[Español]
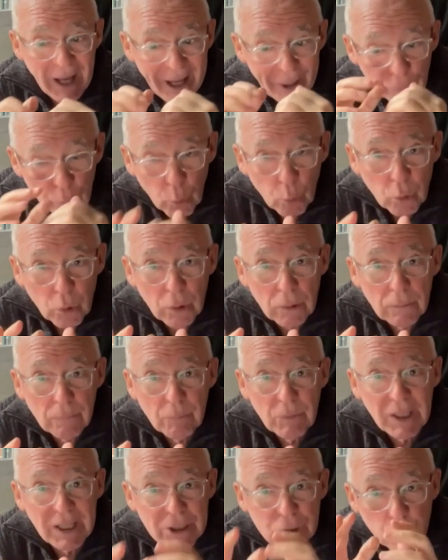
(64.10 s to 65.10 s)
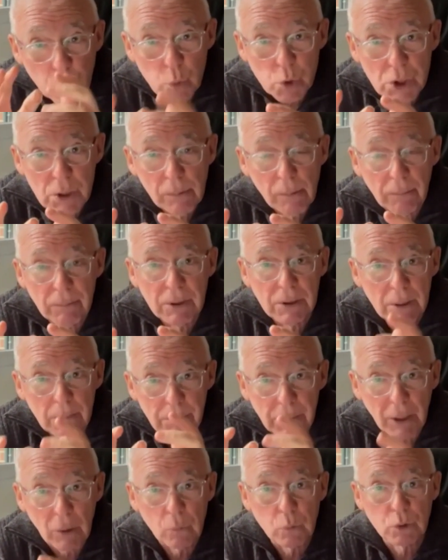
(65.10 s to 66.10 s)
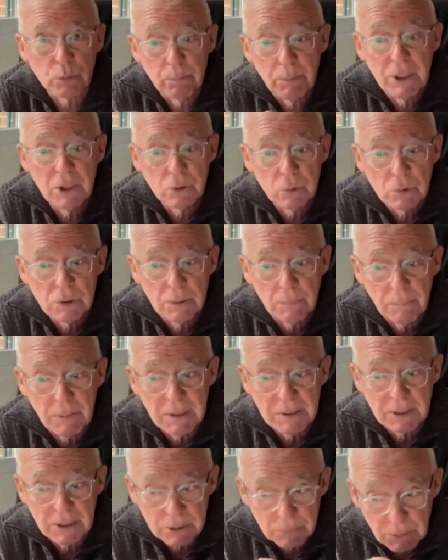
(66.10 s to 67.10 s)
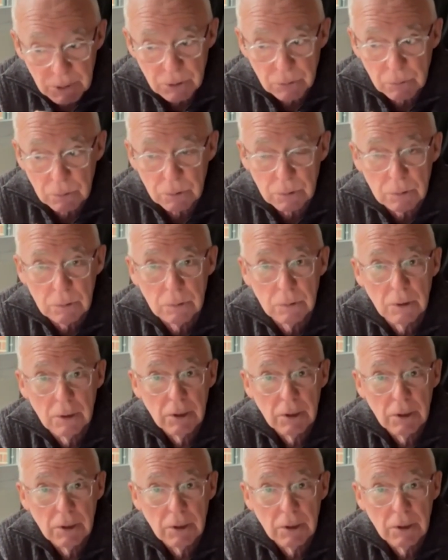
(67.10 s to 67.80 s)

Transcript: ad hoc exclusivamente para los presos y presas vascos.